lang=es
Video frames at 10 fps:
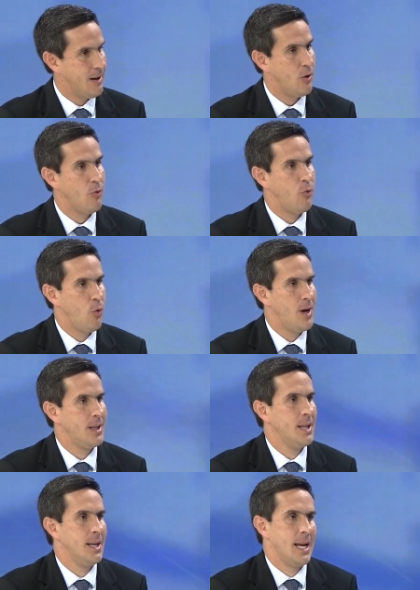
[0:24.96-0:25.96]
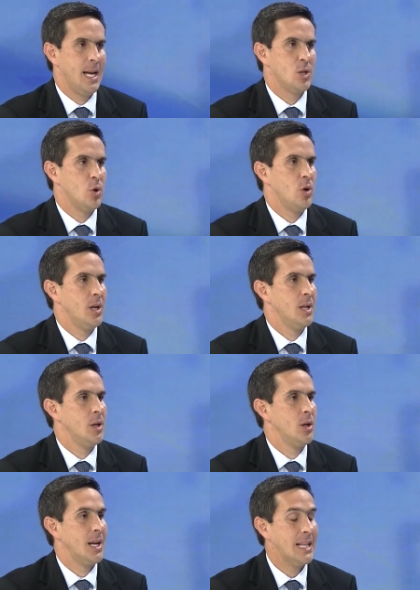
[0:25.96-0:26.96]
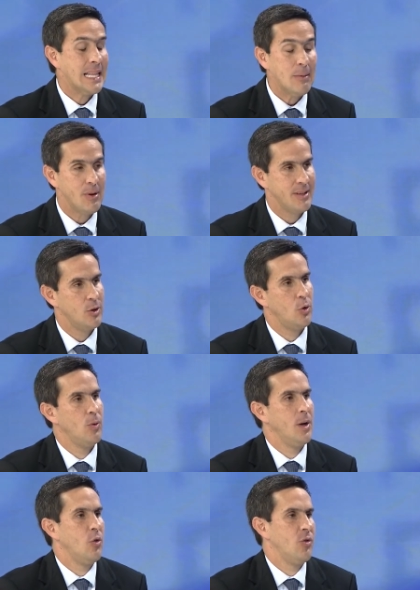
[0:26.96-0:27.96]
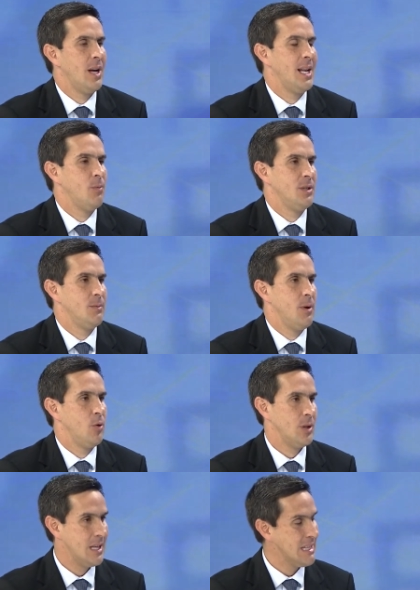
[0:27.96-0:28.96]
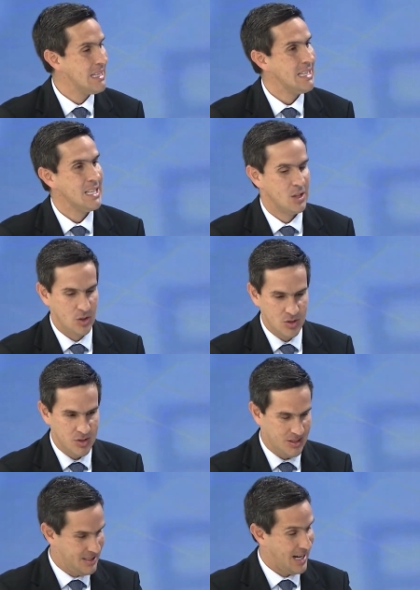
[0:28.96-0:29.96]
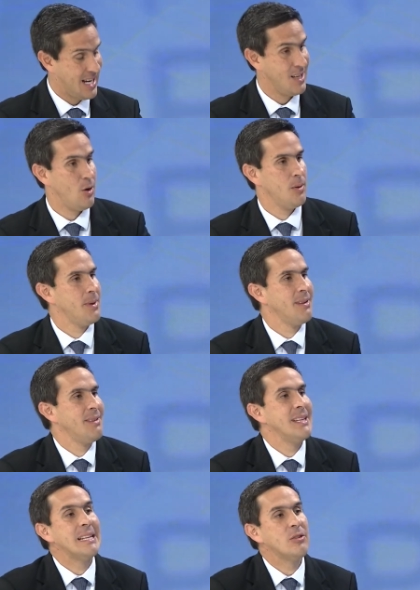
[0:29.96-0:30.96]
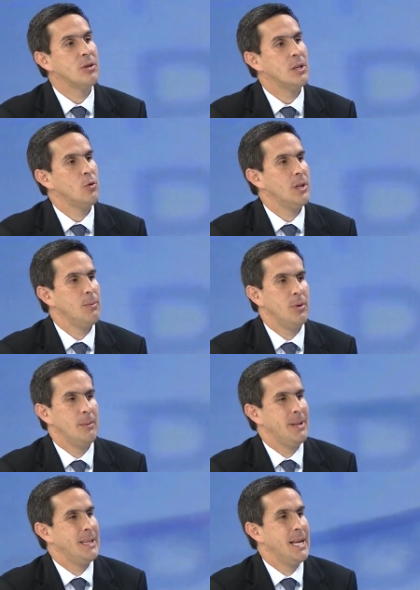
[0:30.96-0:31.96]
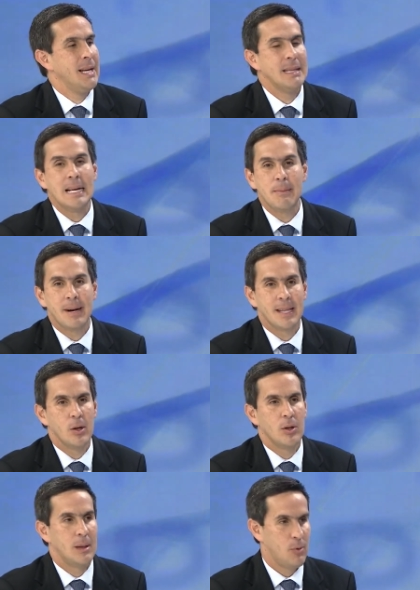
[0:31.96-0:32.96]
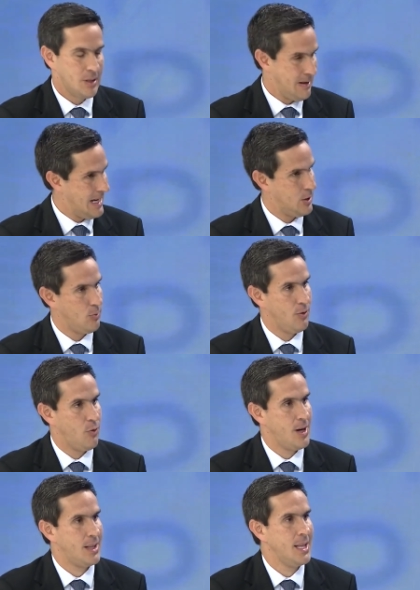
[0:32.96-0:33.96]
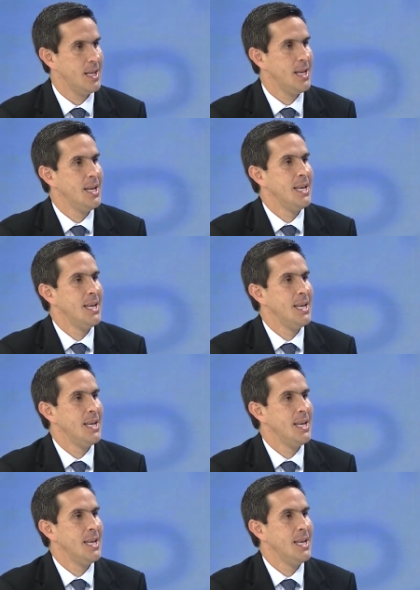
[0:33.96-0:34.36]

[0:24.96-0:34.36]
trabajo fuerte que han hecho que estamos haciendo los nueve concejales del municipio de Baruta. Oye, sin distinción de ningún tipo, independiente de, qué partido, estamos trabajando muy fuerte.